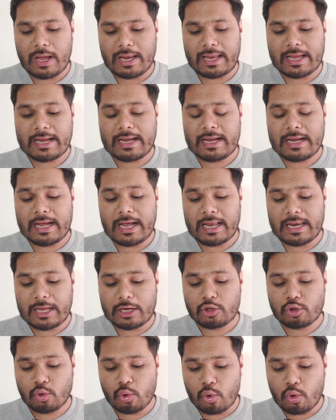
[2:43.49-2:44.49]
अलग
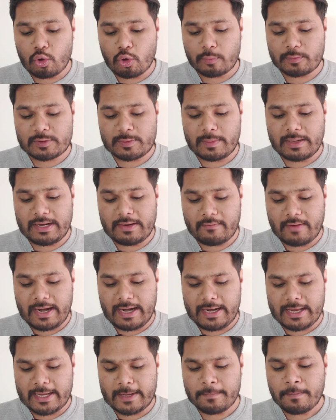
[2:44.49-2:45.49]
अलग दो ग्रुप्स में
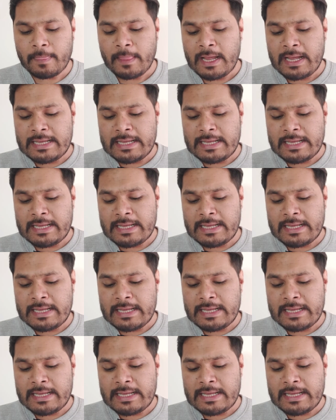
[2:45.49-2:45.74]
डिवाइड है